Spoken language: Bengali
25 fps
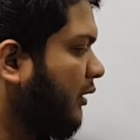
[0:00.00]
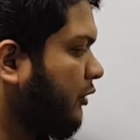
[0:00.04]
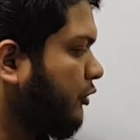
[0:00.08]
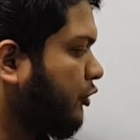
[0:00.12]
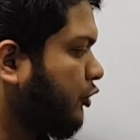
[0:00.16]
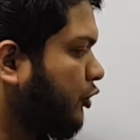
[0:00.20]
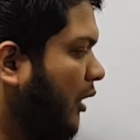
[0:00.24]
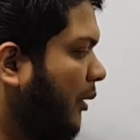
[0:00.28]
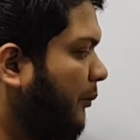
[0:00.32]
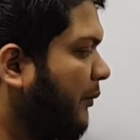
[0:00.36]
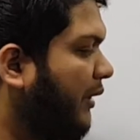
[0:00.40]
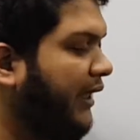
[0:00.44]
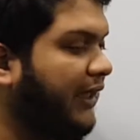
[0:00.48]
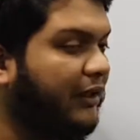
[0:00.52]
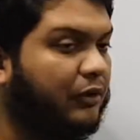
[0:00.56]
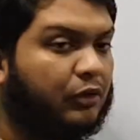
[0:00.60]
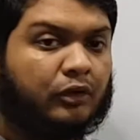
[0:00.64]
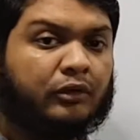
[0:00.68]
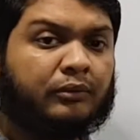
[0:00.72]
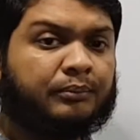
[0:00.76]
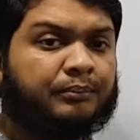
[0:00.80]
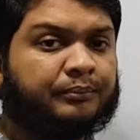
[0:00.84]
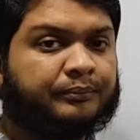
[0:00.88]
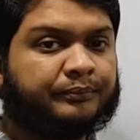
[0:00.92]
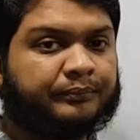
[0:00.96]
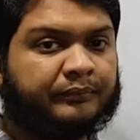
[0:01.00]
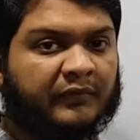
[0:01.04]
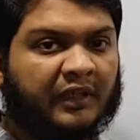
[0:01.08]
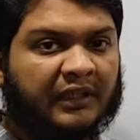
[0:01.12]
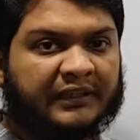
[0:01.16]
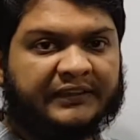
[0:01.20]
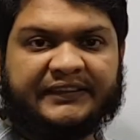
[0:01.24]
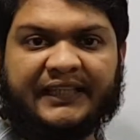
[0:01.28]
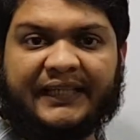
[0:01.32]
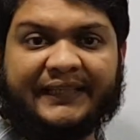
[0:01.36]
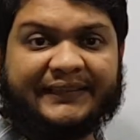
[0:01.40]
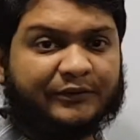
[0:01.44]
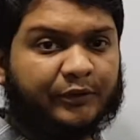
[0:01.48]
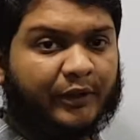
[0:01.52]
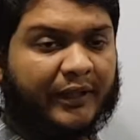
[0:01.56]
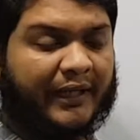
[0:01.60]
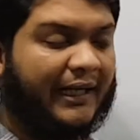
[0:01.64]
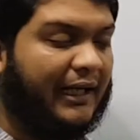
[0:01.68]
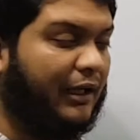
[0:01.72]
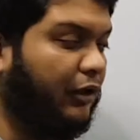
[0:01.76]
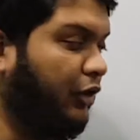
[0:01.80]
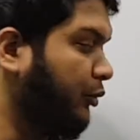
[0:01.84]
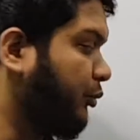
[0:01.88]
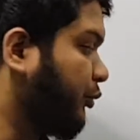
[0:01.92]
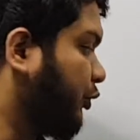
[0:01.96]
সো আমার এখন চেঞ্জ হয়ে
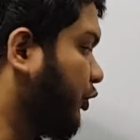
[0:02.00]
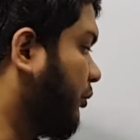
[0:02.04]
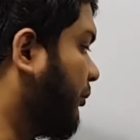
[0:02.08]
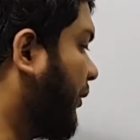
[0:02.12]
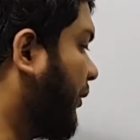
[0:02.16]
গেল পুরো